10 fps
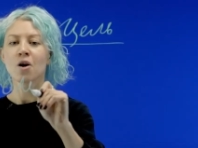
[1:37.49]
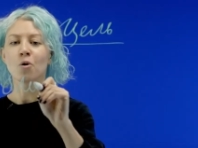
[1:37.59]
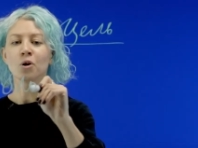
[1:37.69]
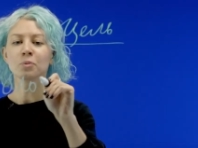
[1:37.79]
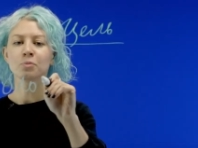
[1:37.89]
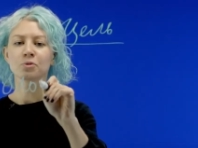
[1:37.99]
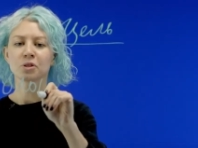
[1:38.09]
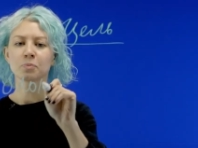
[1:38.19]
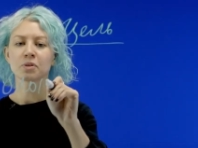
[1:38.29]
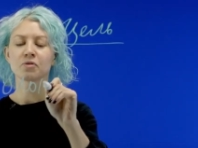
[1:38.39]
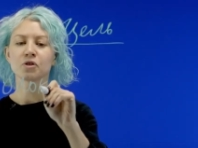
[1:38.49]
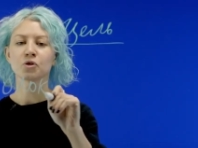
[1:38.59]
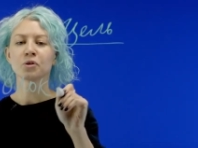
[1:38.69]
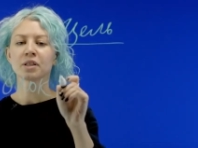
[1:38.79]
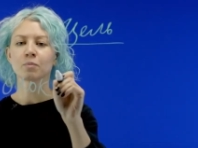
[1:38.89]
Он будет
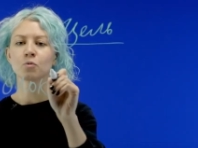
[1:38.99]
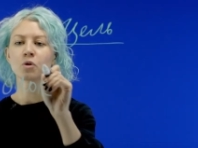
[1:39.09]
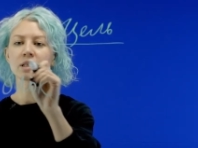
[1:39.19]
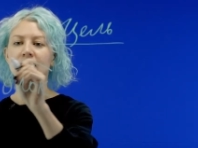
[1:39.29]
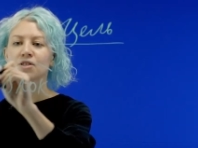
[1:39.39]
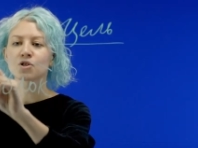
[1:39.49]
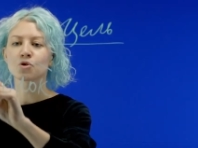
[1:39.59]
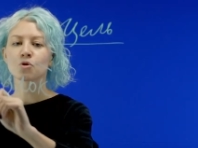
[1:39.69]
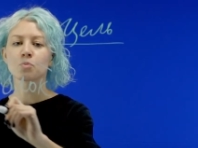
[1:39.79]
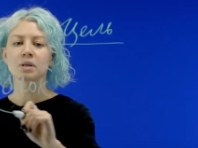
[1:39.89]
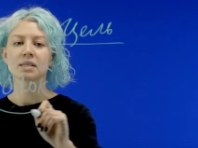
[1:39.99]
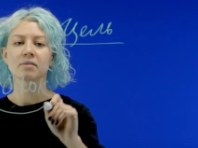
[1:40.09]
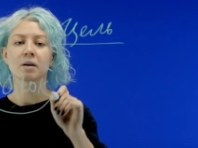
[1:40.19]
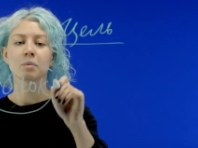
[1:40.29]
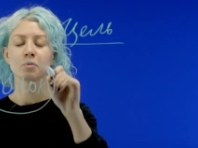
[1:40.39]
посвящен тому, как раз, что мы с
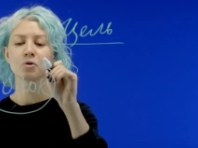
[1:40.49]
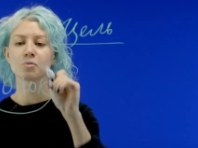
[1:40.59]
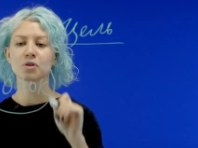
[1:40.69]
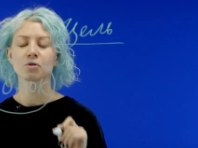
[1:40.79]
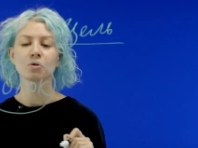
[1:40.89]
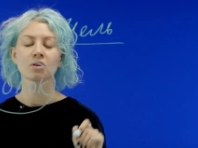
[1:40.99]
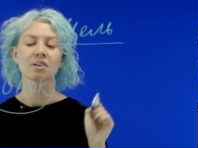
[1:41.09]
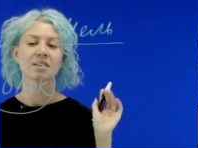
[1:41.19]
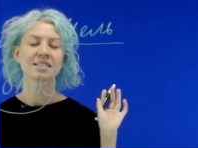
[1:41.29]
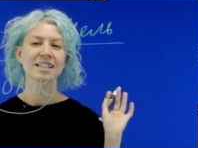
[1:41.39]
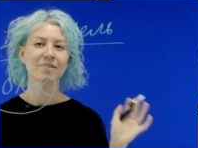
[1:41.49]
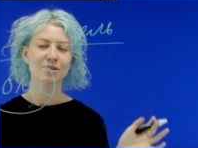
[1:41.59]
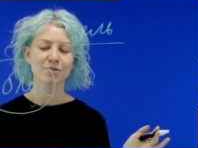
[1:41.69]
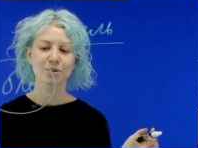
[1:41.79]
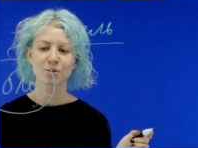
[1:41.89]
вами будем стро... Э,
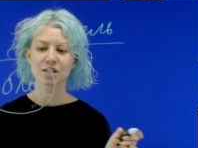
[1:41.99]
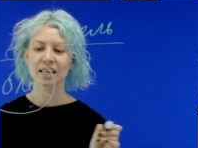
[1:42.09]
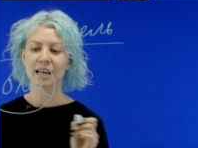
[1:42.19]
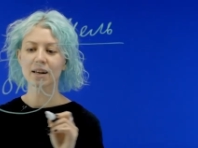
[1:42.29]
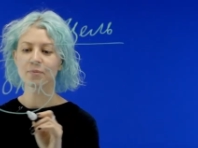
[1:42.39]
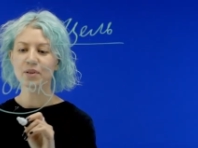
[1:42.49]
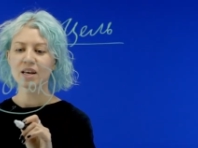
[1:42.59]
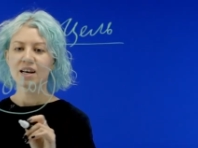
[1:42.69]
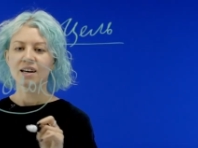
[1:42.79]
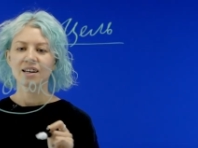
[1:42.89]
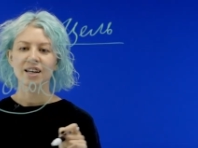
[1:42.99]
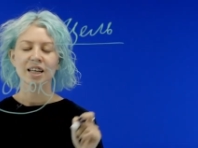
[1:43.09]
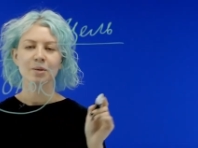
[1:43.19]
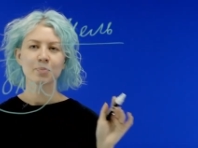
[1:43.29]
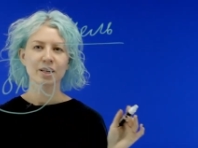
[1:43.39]
ставить свою цель а,
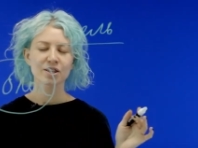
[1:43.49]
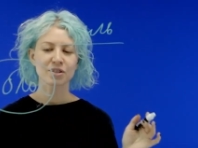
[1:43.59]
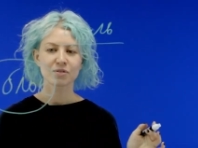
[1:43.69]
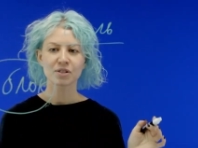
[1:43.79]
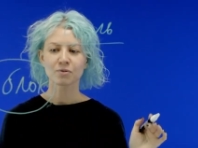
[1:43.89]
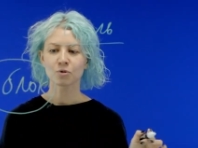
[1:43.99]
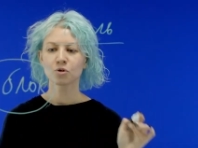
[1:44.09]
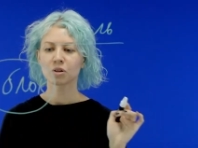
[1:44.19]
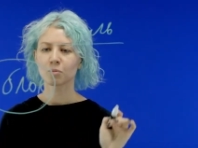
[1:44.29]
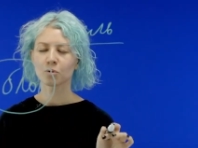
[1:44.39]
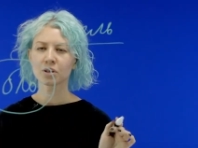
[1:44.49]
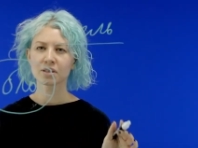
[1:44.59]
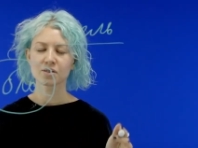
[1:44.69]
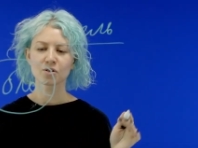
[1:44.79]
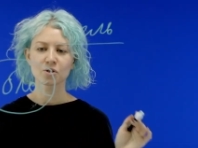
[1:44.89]
и прежде всего
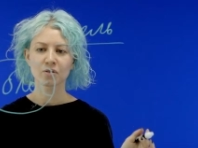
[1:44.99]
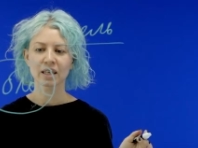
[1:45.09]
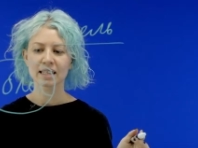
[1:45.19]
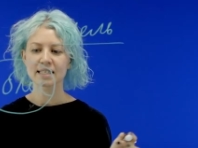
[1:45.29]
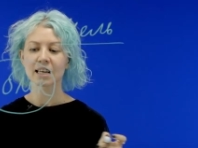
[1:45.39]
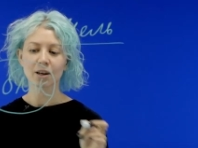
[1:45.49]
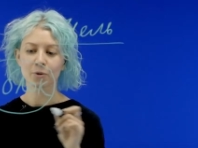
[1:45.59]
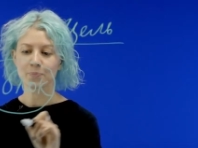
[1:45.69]
работать со своей целью.